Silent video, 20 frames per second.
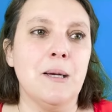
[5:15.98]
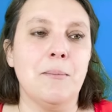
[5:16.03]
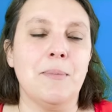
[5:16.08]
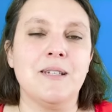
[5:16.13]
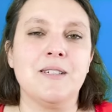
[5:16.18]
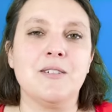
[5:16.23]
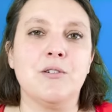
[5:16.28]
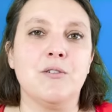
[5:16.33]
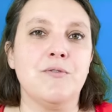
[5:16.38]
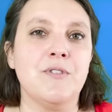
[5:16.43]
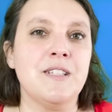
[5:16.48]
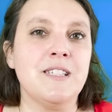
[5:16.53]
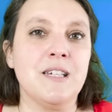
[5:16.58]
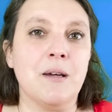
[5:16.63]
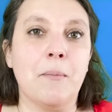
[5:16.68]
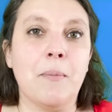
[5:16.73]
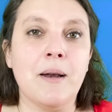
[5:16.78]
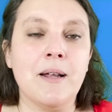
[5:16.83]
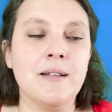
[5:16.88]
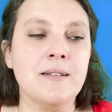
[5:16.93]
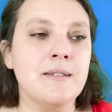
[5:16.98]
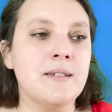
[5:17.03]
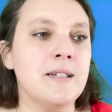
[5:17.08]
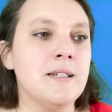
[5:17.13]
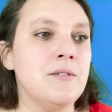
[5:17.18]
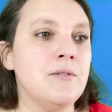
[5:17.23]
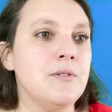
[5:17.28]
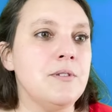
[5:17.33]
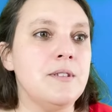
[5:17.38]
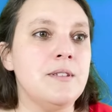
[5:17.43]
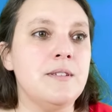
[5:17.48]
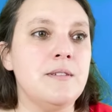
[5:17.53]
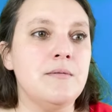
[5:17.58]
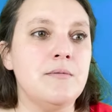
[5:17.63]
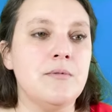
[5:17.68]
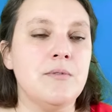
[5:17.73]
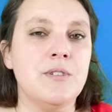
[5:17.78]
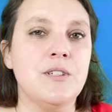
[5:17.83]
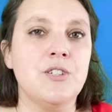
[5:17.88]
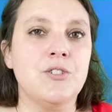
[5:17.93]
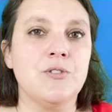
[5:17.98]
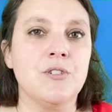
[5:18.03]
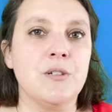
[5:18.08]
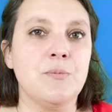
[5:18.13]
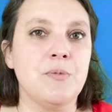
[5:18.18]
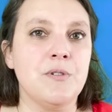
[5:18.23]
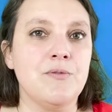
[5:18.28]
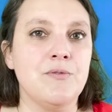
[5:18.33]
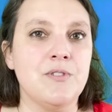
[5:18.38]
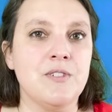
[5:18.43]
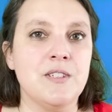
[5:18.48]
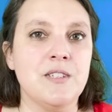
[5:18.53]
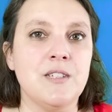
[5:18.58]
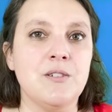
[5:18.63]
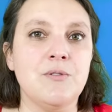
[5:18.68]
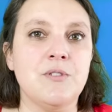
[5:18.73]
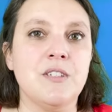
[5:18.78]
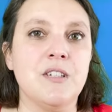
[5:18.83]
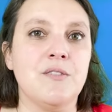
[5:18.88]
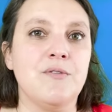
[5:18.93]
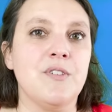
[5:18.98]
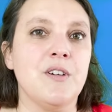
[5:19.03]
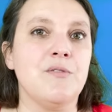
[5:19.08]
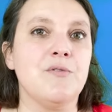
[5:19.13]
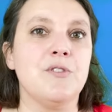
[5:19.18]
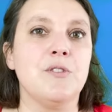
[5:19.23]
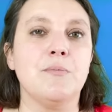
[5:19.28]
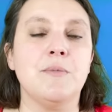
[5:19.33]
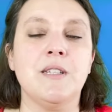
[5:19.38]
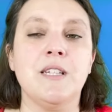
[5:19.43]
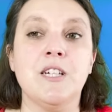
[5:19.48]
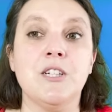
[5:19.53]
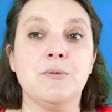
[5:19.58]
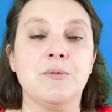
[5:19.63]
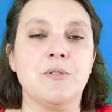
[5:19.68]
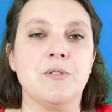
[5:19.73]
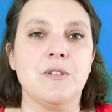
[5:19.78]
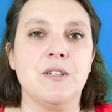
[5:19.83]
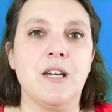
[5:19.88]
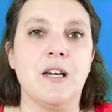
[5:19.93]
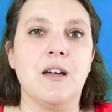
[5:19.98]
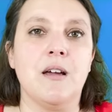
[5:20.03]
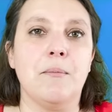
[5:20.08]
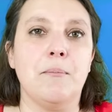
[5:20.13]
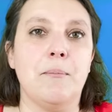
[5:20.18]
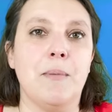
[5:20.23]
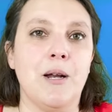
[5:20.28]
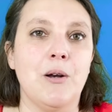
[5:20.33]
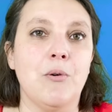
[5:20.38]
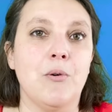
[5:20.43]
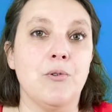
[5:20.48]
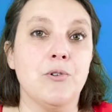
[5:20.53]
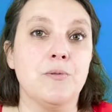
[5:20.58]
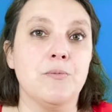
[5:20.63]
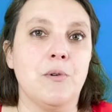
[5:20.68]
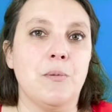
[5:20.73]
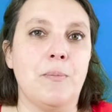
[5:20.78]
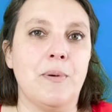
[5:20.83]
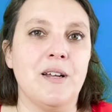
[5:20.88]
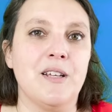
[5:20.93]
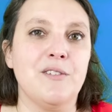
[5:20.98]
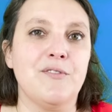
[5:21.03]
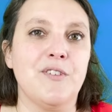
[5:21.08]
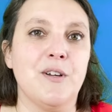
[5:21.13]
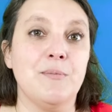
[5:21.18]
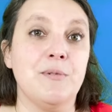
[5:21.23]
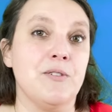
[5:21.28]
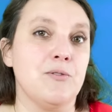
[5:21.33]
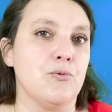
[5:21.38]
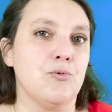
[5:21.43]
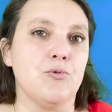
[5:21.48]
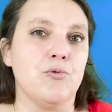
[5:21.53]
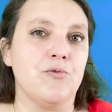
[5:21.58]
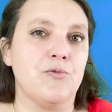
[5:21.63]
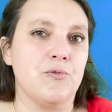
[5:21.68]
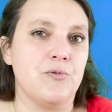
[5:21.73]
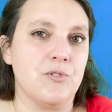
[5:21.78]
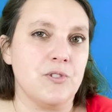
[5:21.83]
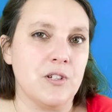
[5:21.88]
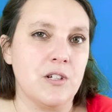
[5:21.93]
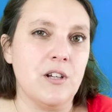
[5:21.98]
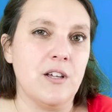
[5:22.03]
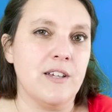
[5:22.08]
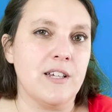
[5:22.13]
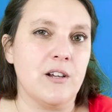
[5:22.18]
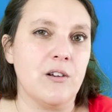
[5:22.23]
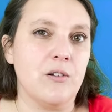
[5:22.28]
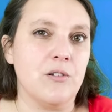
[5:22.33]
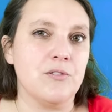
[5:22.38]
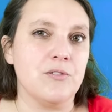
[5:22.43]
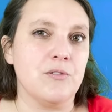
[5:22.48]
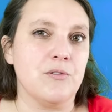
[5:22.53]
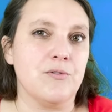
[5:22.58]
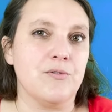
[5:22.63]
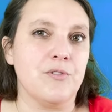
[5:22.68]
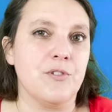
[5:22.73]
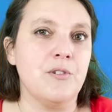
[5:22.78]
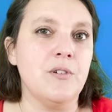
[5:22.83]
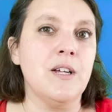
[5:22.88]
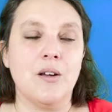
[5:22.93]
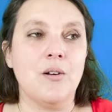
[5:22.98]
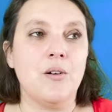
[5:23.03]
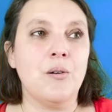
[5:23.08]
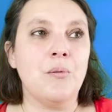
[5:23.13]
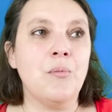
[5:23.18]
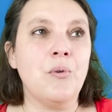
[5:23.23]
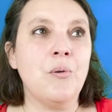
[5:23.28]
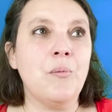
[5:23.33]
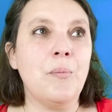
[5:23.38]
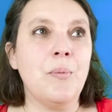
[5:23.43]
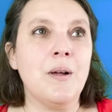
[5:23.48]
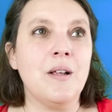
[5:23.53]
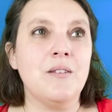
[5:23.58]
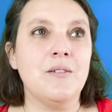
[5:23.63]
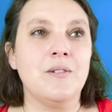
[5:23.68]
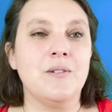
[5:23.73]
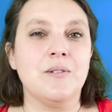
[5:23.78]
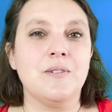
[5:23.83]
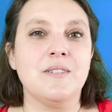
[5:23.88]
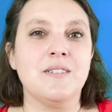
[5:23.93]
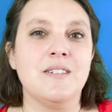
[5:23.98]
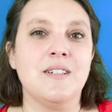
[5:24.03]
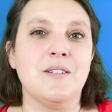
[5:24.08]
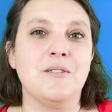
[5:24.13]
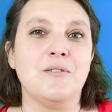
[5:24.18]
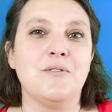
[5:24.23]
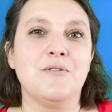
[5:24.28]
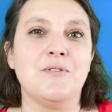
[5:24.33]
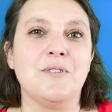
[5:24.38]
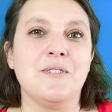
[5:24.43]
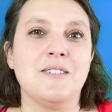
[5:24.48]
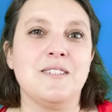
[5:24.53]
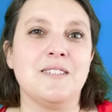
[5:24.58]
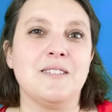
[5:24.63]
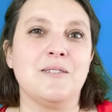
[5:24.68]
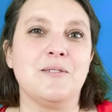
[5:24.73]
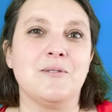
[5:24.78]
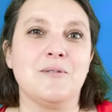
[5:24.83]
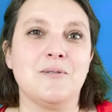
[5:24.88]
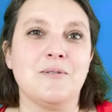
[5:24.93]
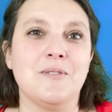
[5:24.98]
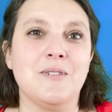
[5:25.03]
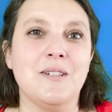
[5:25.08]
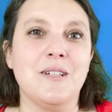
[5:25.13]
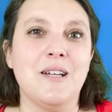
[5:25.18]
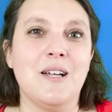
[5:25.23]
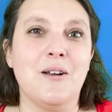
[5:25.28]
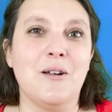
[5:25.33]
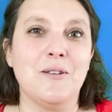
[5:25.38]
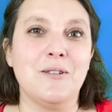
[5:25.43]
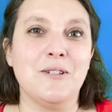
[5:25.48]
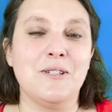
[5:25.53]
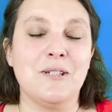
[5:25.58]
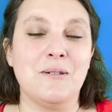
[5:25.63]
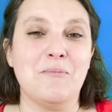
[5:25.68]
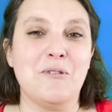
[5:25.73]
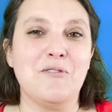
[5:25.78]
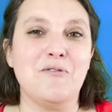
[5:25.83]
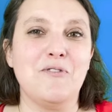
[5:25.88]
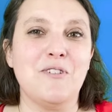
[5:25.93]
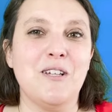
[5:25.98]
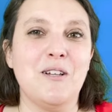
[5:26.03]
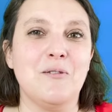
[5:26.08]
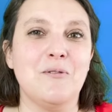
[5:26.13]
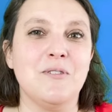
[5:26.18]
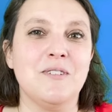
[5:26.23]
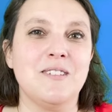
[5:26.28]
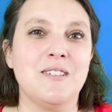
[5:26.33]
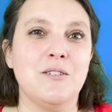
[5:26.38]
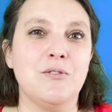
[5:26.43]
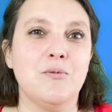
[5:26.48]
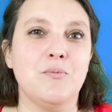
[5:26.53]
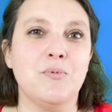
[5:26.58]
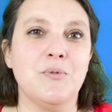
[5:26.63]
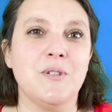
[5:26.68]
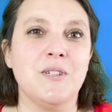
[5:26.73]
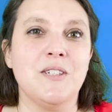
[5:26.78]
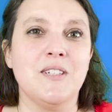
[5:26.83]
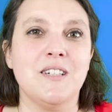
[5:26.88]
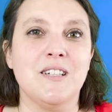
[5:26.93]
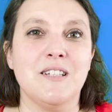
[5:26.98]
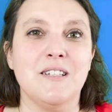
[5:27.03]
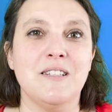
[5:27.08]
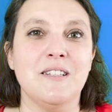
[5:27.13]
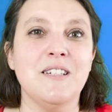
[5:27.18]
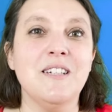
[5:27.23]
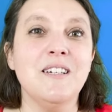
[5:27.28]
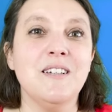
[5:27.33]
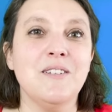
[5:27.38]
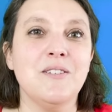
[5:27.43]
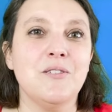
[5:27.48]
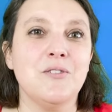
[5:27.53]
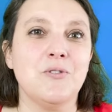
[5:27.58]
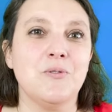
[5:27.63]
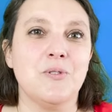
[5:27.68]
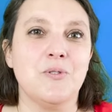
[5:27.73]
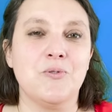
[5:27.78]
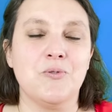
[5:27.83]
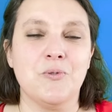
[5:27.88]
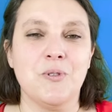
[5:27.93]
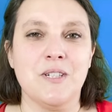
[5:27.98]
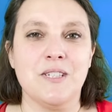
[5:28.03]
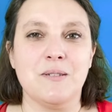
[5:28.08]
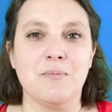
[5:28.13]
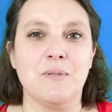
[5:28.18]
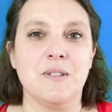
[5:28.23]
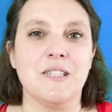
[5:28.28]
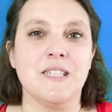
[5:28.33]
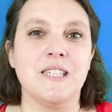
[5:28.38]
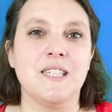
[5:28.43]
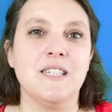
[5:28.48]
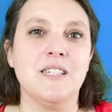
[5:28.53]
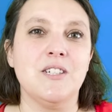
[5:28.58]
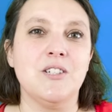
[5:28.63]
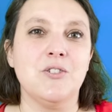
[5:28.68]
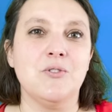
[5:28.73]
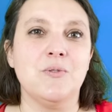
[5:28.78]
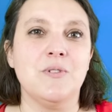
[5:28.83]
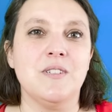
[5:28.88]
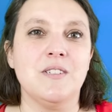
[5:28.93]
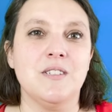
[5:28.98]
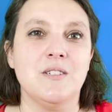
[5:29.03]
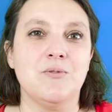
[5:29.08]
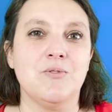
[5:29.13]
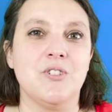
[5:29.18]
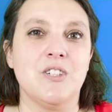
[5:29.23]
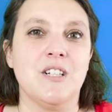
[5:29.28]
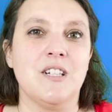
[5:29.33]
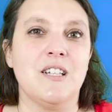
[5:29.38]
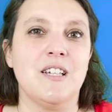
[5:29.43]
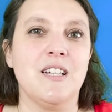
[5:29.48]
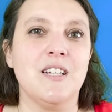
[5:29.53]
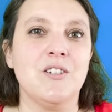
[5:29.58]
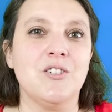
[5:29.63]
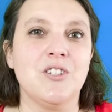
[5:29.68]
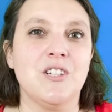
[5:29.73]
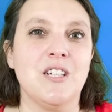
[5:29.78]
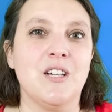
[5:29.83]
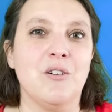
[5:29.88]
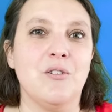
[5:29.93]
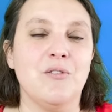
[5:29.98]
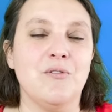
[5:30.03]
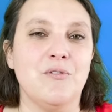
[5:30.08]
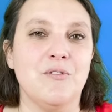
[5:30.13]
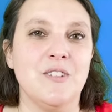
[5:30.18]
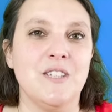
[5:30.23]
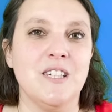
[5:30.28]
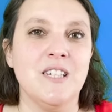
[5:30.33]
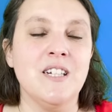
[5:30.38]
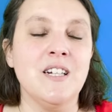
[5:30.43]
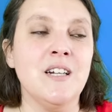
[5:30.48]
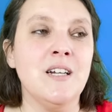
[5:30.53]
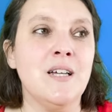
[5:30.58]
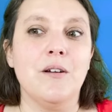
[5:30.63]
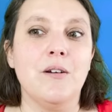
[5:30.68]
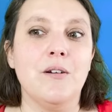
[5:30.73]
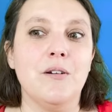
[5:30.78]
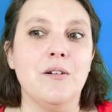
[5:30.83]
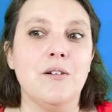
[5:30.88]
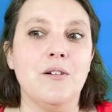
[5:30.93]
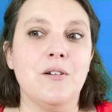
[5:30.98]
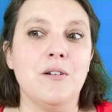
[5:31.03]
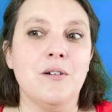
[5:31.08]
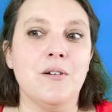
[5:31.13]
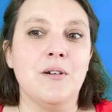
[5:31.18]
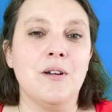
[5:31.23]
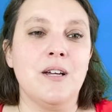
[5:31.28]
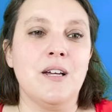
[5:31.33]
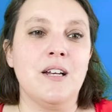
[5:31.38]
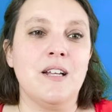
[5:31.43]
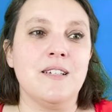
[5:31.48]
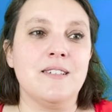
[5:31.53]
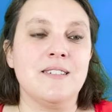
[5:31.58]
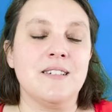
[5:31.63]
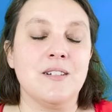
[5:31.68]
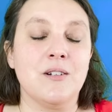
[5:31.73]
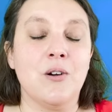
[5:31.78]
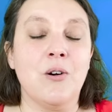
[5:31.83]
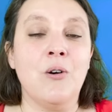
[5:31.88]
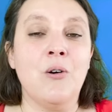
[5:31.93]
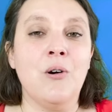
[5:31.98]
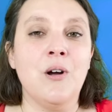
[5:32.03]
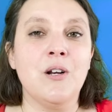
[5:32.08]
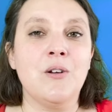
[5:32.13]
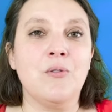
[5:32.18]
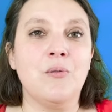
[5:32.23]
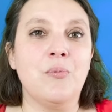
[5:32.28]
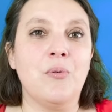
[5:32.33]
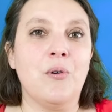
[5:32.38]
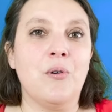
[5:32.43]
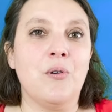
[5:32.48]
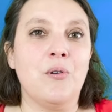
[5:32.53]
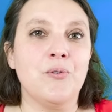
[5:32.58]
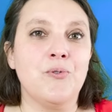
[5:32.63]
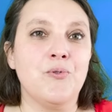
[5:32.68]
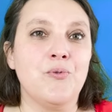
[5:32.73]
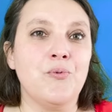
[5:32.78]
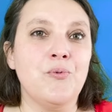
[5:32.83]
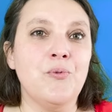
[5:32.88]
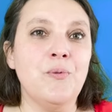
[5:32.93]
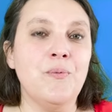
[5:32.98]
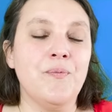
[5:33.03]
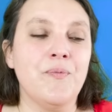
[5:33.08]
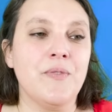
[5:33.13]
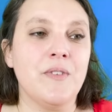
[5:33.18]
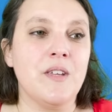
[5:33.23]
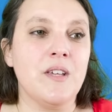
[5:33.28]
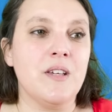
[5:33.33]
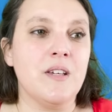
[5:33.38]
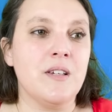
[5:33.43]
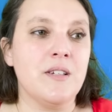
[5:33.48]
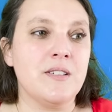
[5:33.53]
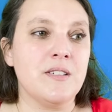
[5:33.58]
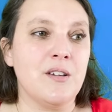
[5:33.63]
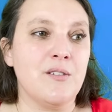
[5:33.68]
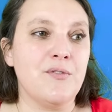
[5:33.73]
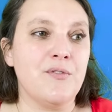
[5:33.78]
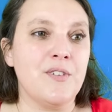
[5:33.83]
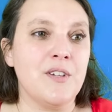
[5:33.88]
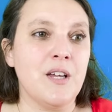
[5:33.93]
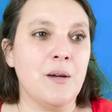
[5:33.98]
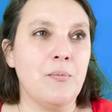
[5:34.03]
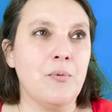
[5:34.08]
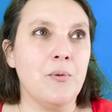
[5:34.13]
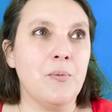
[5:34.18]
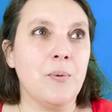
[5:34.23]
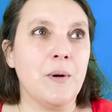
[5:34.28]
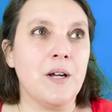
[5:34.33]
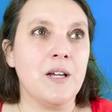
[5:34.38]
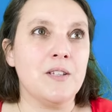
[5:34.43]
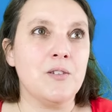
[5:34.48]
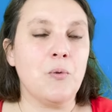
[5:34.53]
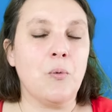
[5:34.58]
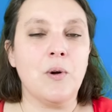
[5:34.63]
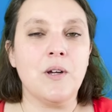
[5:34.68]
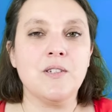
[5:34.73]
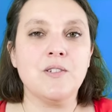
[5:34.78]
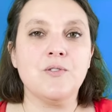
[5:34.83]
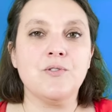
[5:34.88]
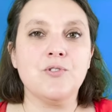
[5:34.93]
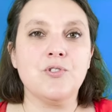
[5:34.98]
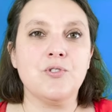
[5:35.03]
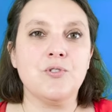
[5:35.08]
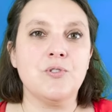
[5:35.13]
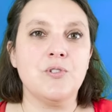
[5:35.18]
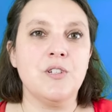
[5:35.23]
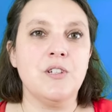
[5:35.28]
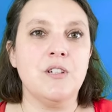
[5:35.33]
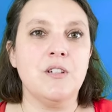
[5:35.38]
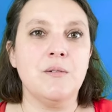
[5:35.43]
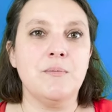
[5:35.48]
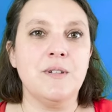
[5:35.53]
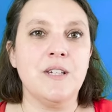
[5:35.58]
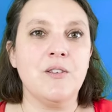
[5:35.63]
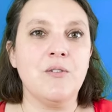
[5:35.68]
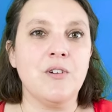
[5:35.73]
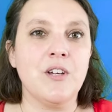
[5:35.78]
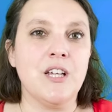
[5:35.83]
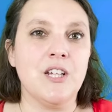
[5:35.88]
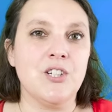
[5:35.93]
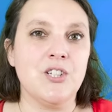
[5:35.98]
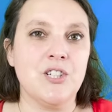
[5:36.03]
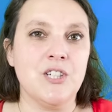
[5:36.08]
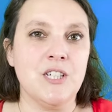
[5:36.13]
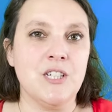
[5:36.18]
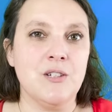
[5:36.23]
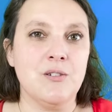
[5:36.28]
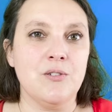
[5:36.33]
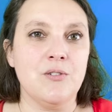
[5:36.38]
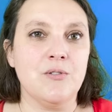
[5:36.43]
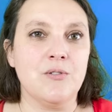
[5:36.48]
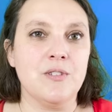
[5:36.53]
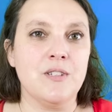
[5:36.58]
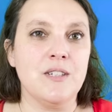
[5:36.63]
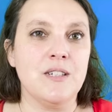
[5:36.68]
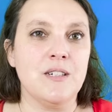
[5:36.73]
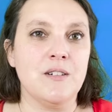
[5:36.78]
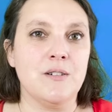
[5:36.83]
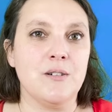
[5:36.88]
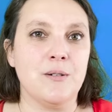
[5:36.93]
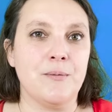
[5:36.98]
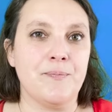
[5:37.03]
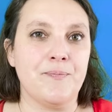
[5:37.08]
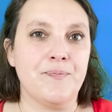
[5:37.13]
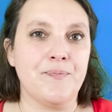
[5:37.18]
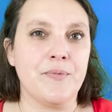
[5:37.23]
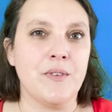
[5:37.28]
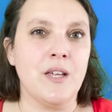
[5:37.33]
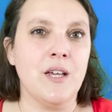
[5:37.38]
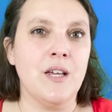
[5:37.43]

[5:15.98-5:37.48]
parce qu'en fait, il y a plein d'aides, euh, des gens qui peuvent vous aider aussi à faire votre ménage, parce qu'il y a malheureusement plein de femmes qui se retrouvent toutes seules avec leurs enfants. Comment on parle du cancer à un enfant de 5 ans alors déjà, ma fille, elle le sait depuis qu'elle est née. Je lui ai toujours expliqué, je lui disais où j'allais, que j'allais revenir. Euh, elle a 5 ans, elle comprend tout. Et ça fait à peu près trois ans que je suis bien engagée dans des, euh,